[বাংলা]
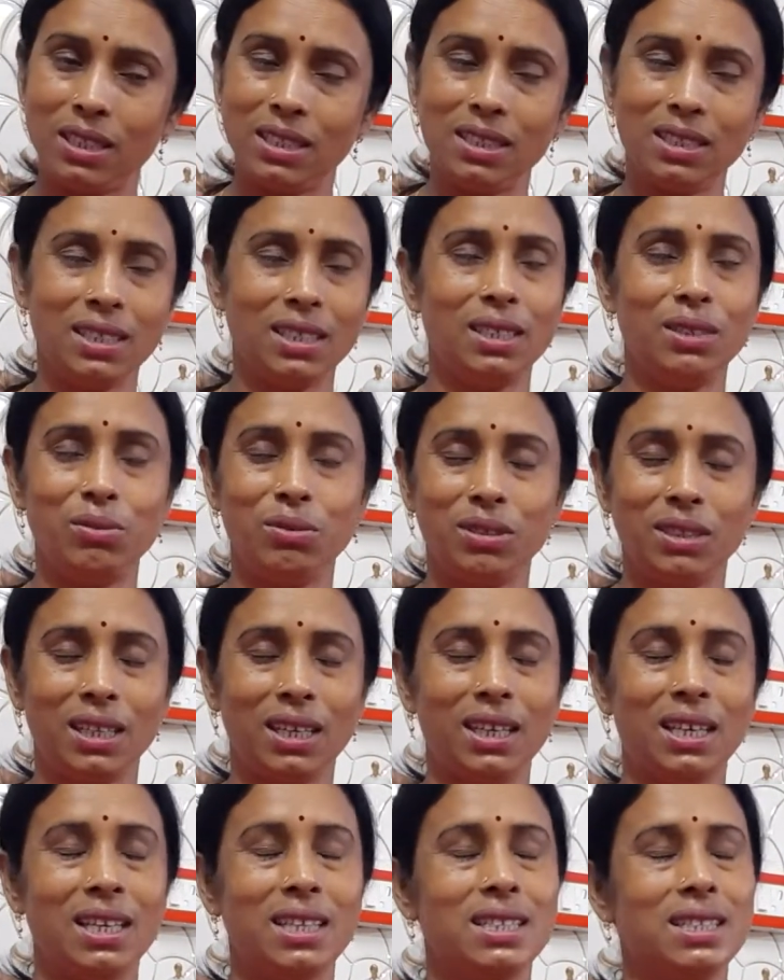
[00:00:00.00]
আছে সে
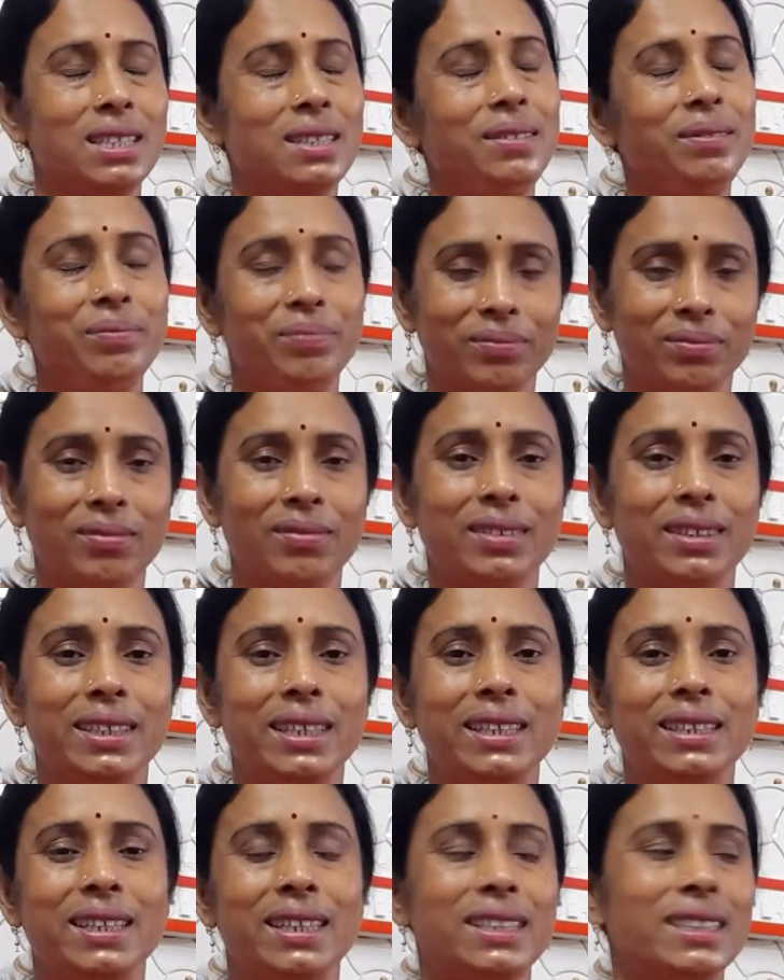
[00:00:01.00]
ডিউটিতে গিয়েছে
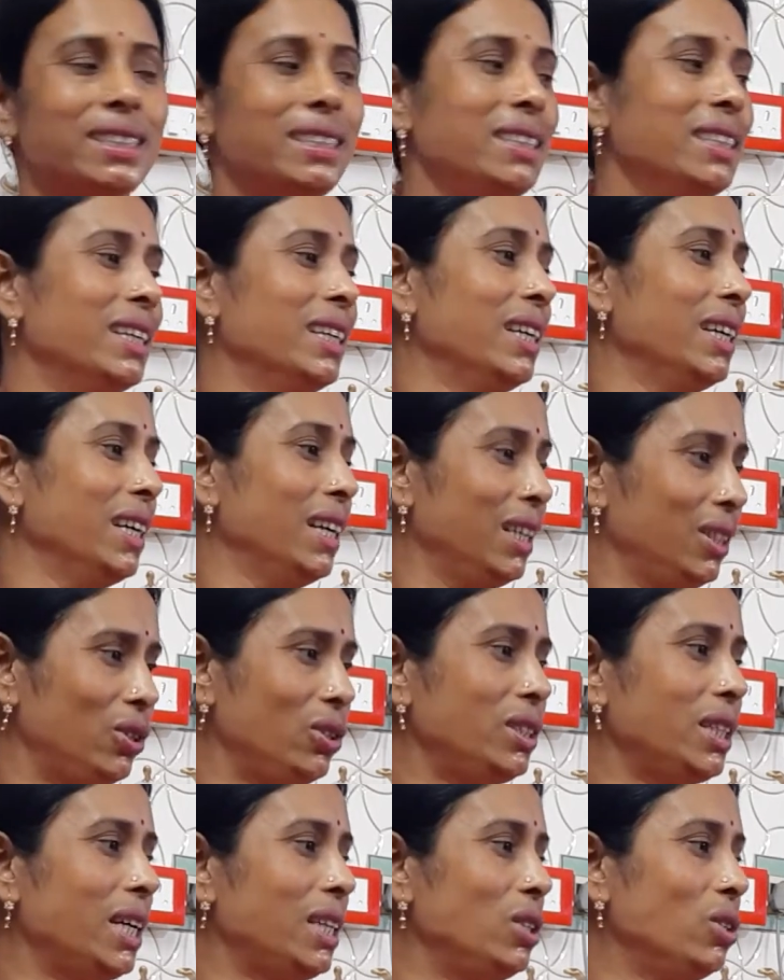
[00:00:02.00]
এই আর কি তো
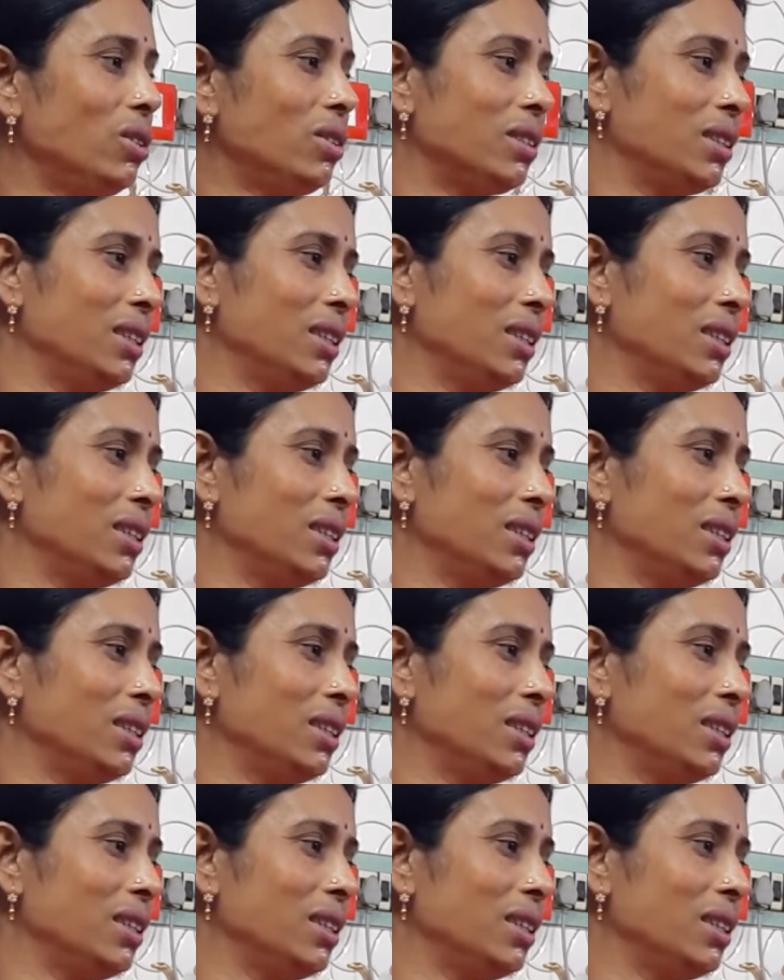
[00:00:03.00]
যাই হোক